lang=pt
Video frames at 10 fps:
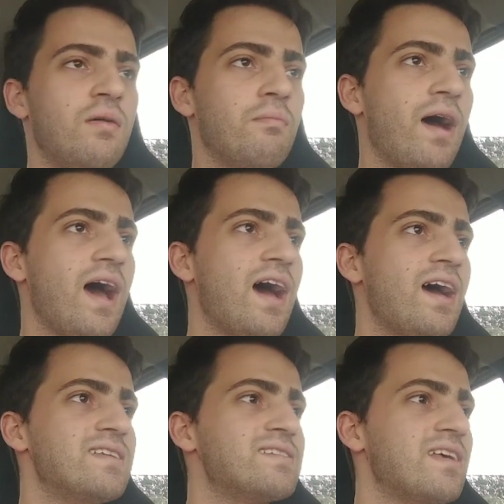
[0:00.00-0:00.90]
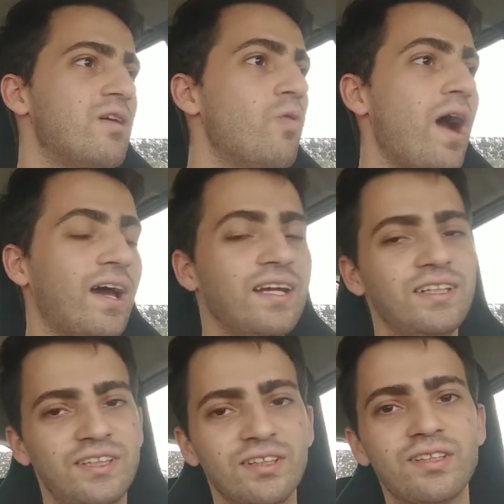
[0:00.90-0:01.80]
Mas eu
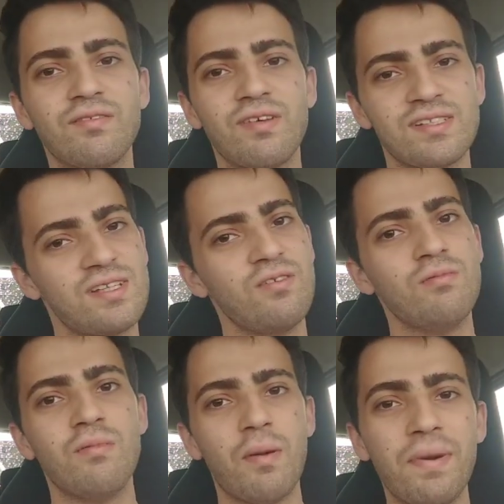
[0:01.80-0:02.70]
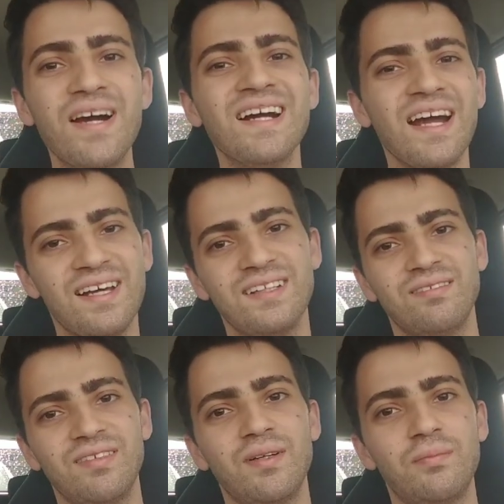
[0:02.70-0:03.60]
acredito que vai ser uma pancada,
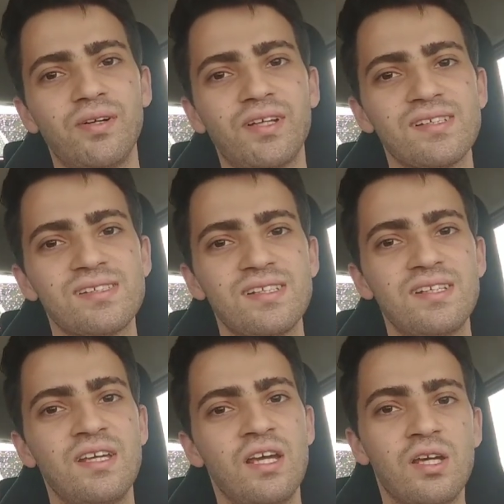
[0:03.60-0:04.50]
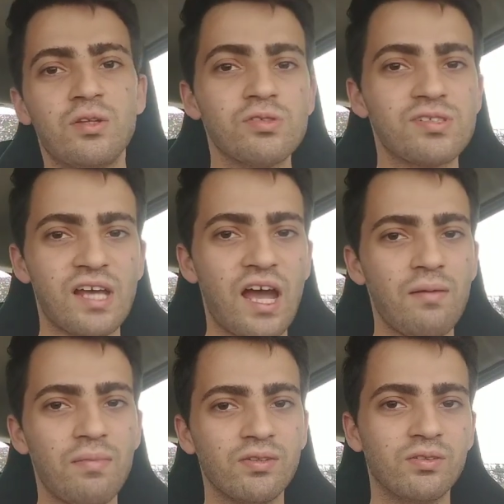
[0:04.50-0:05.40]
velho. Porque assim, no
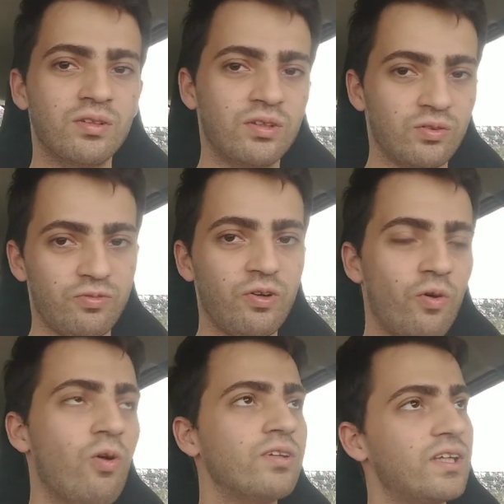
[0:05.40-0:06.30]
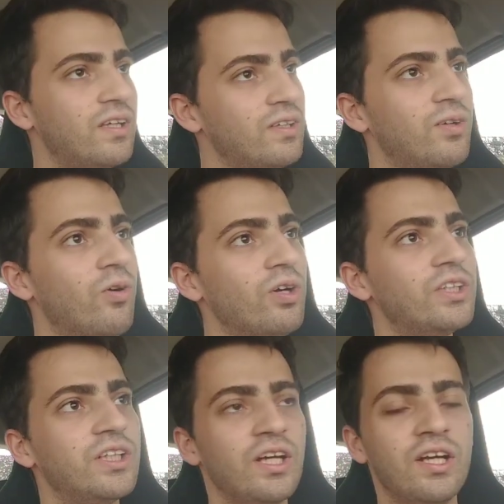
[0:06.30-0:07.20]
sábado, foi ontem, e
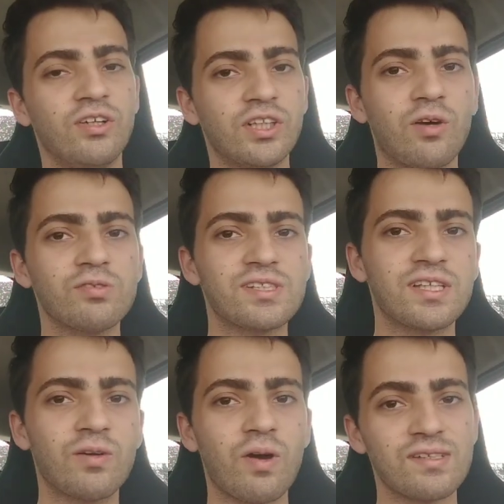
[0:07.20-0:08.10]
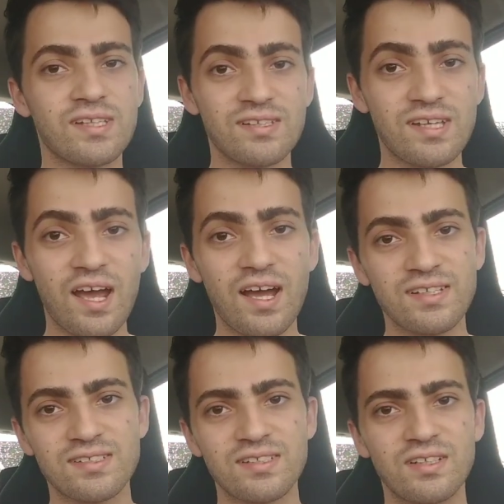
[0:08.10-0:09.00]
hoje eu já comprei 400
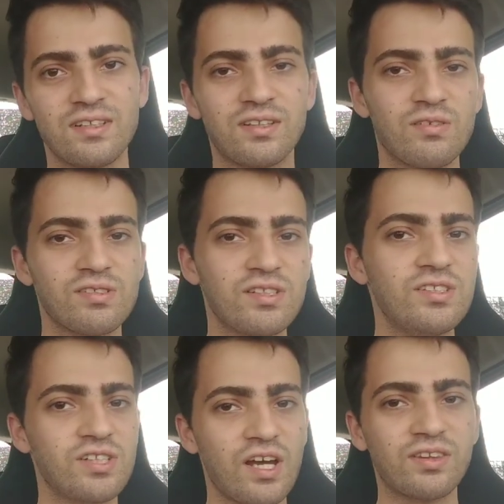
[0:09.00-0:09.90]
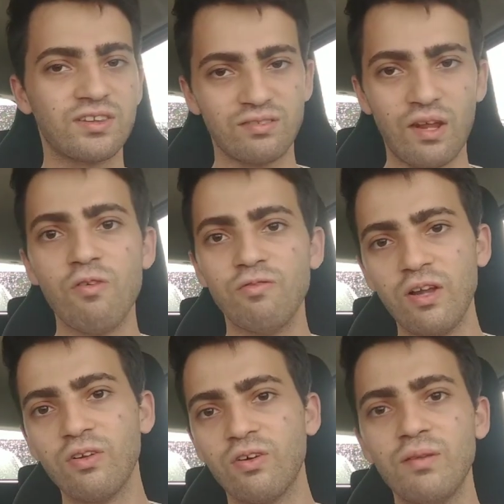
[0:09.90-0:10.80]
reais. Então assim, já é um
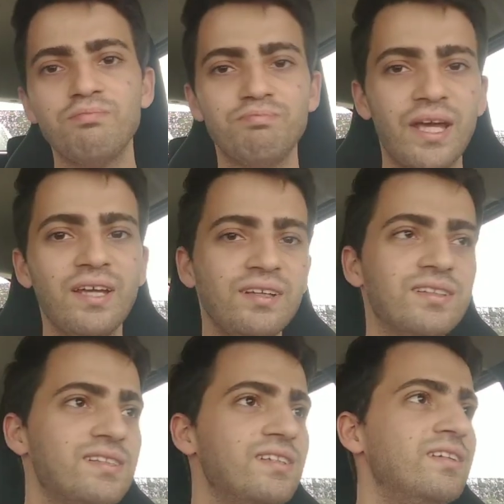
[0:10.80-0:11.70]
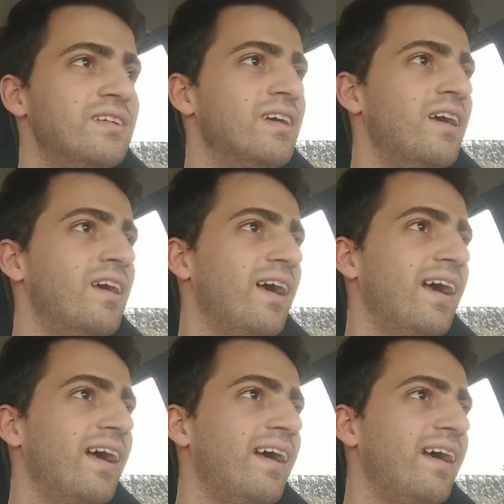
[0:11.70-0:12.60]
valor bem assim,
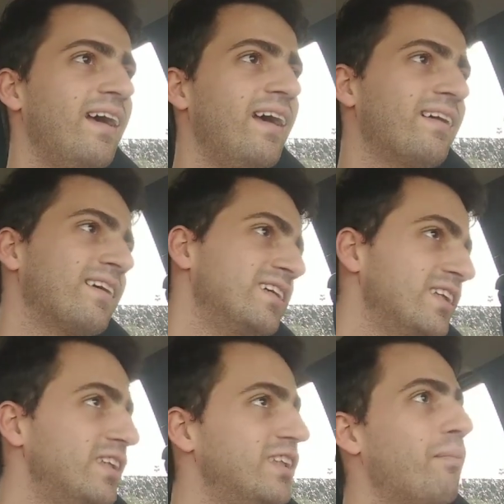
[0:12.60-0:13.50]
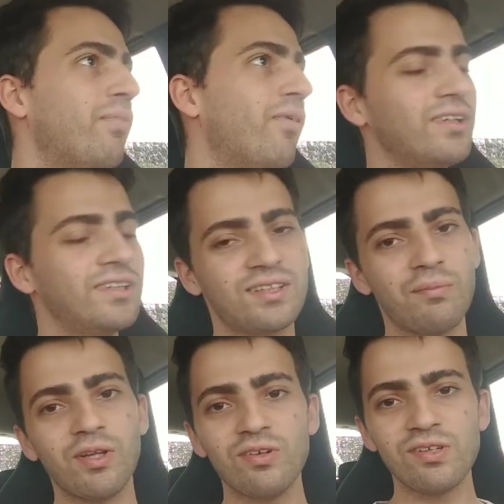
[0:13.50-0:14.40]
é, que a gente já pode ter
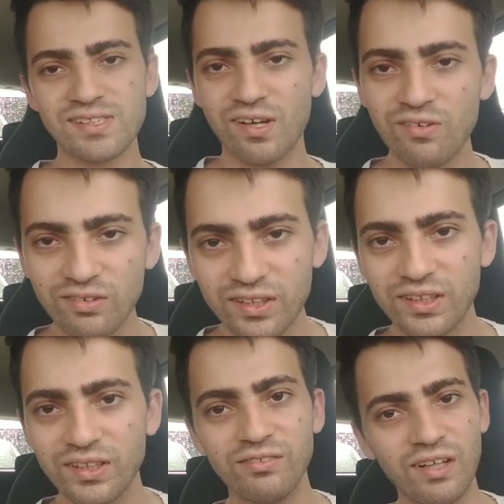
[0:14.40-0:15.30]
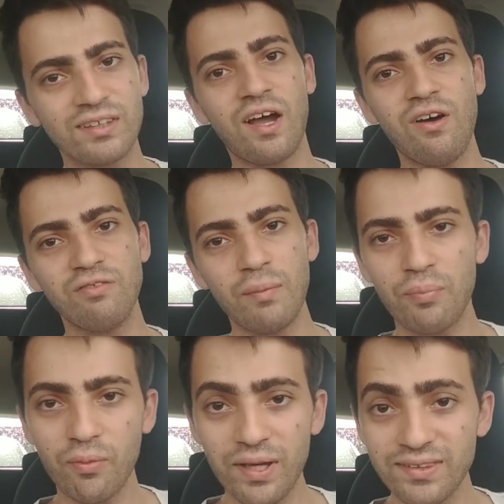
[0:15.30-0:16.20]
uma noção que o Natal vai
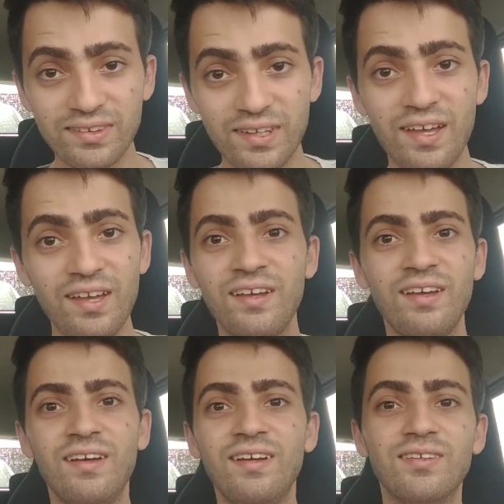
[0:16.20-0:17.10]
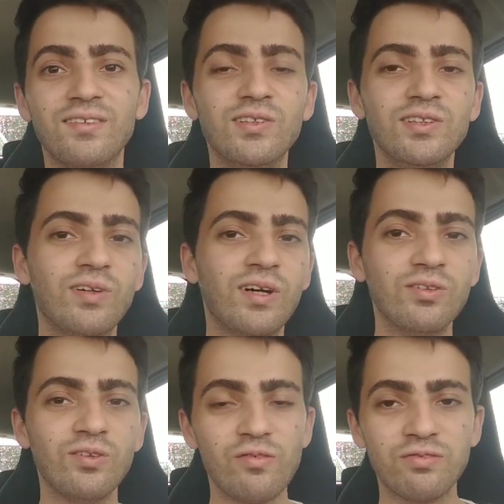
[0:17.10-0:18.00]
prometer e o, e o
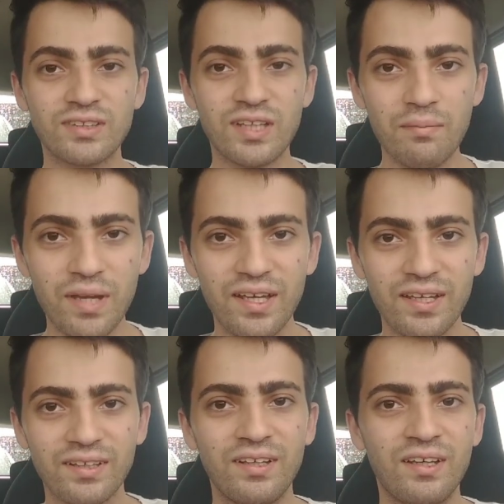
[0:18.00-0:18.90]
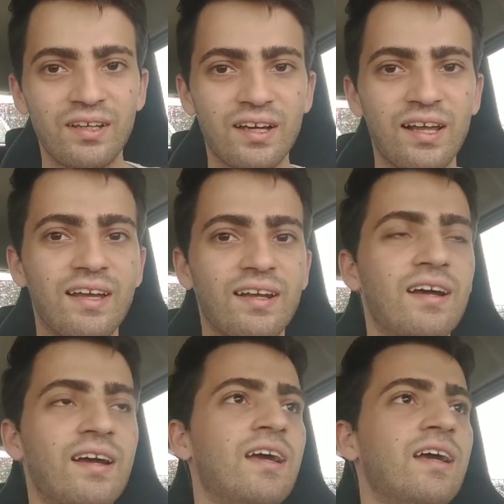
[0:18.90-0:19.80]
Ano Novo também,
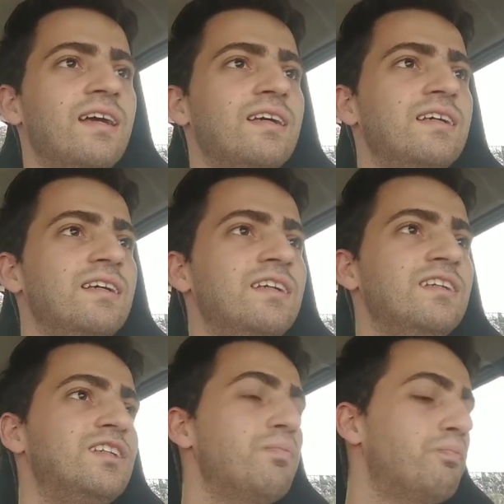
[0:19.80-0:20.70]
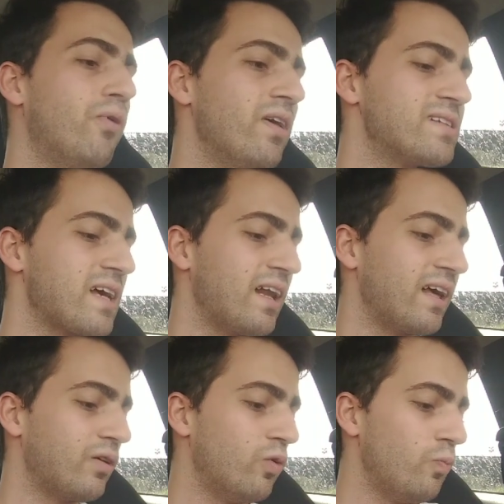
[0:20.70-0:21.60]
galera. E depois,
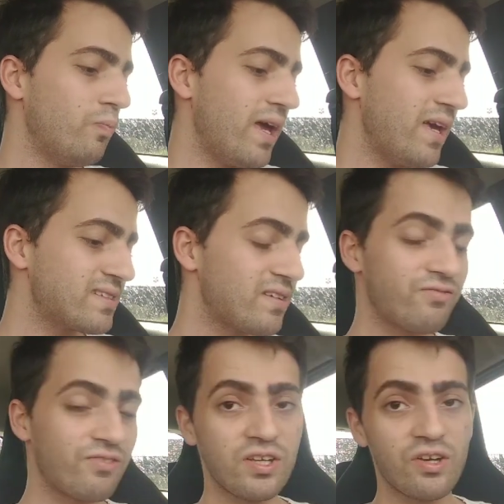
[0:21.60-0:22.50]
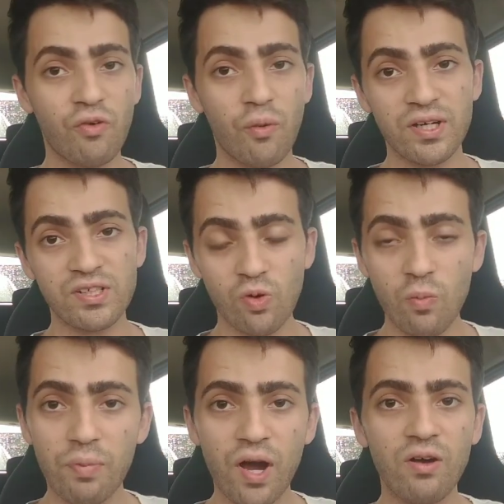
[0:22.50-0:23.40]
galera, o mês que vem eu vou para
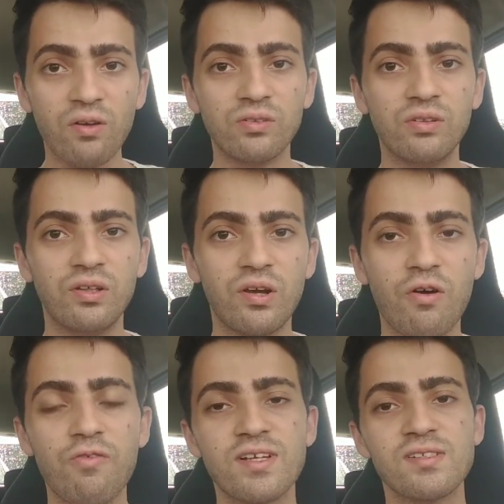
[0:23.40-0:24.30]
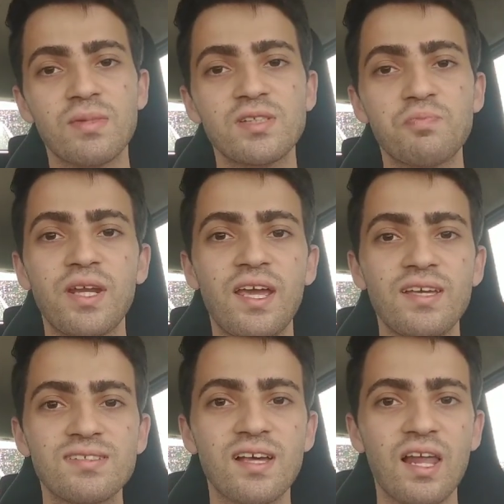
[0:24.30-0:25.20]
São Paulo. Eu vou fazer uma
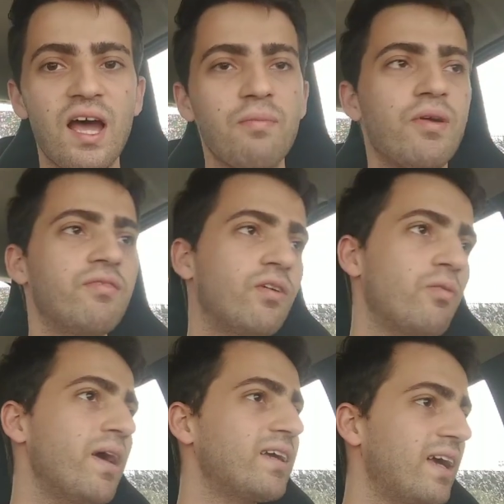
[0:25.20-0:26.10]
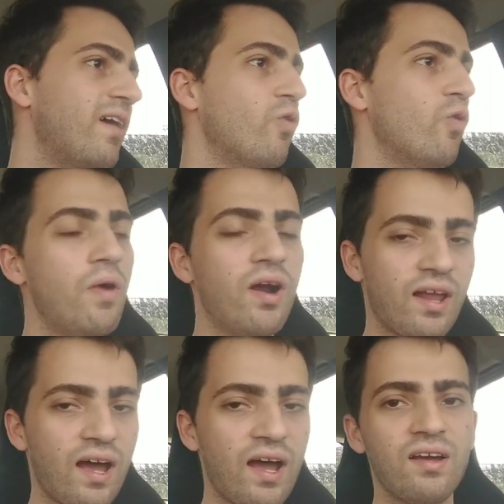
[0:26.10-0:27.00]
experiência lá para ver como é que é o
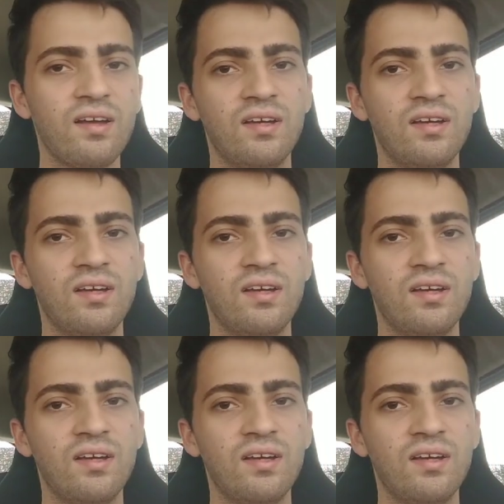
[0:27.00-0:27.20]
Uber lá,